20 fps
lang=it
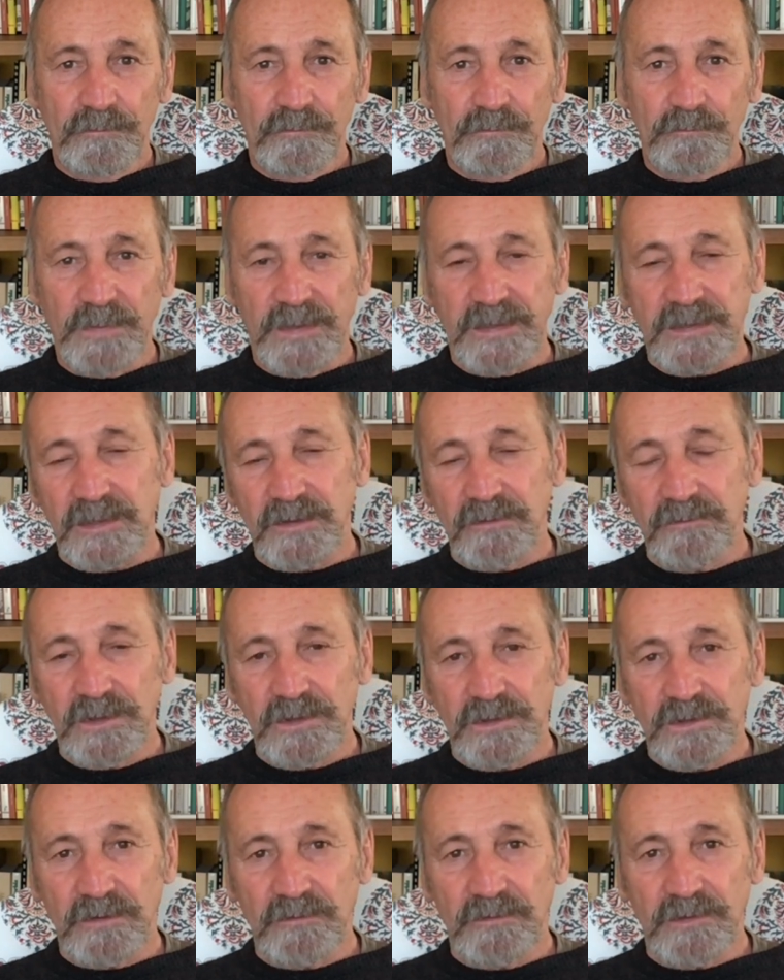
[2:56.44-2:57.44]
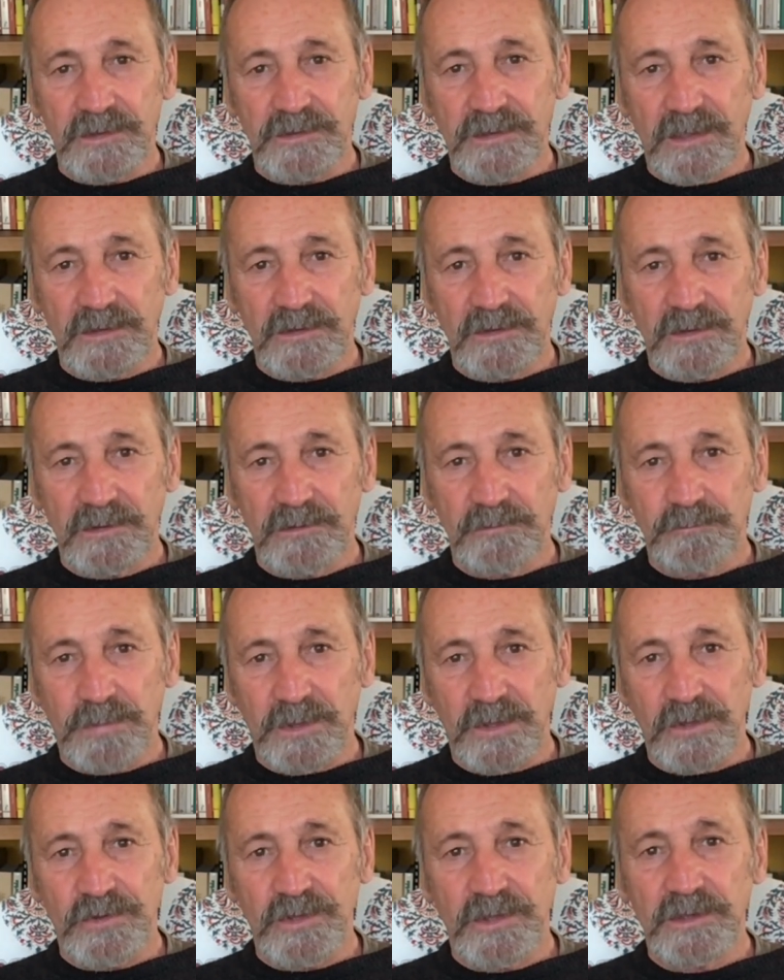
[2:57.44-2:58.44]
Mentre invece il versante
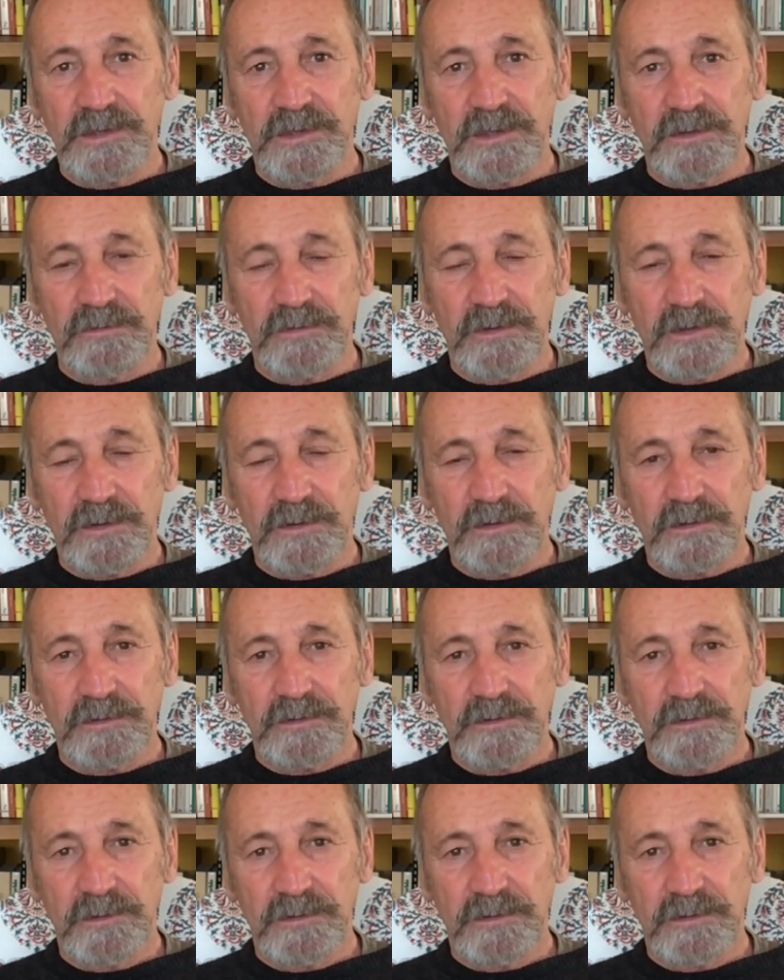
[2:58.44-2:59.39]
prescientifico